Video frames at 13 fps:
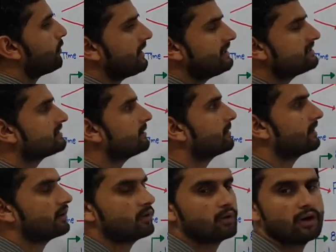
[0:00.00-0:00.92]
पॉइंट सा
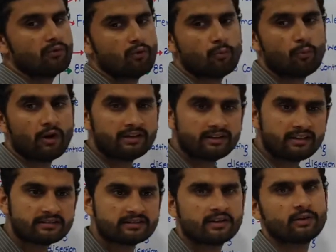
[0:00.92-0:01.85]
बना होगा वो
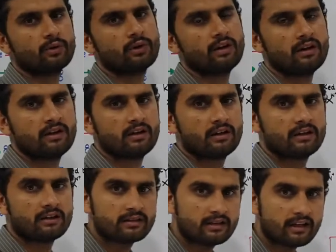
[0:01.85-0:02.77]
पॉइंटेड सा होगा
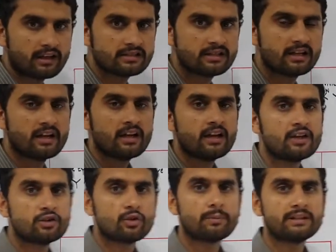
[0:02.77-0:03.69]
ठीक है जी
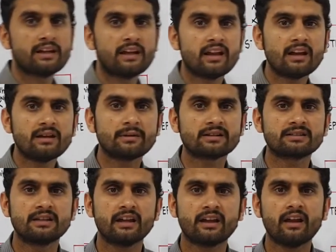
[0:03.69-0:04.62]
तो बताने का ये
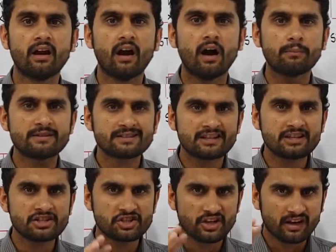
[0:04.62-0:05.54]
मकसद है कि आप इसकी
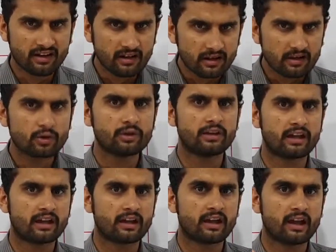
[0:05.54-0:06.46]
शक्ल को
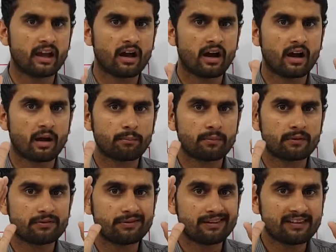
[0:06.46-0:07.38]
देख के आप
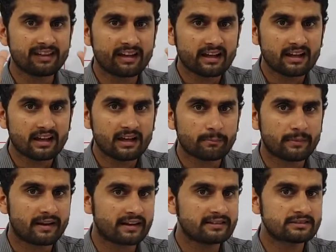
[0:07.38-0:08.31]
फिज़िकल
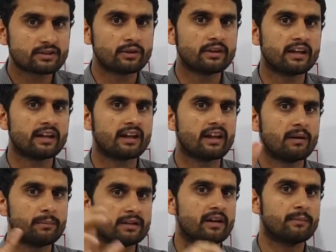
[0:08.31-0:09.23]
अपेरेंस को देख के
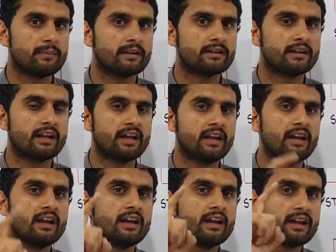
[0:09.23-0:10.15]
आप बता पाते हैं
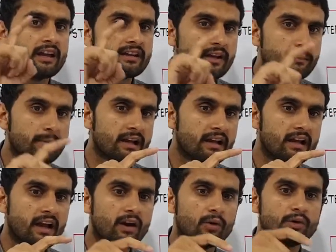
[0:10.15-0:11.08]
कि ये मेल
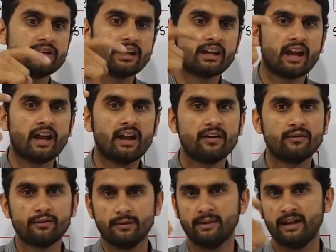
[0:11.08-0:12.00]
है और ये क्या है
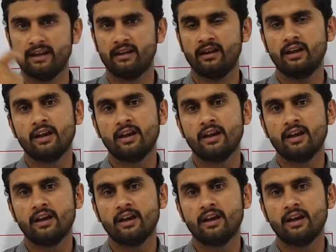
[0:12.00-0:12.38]
फीमेल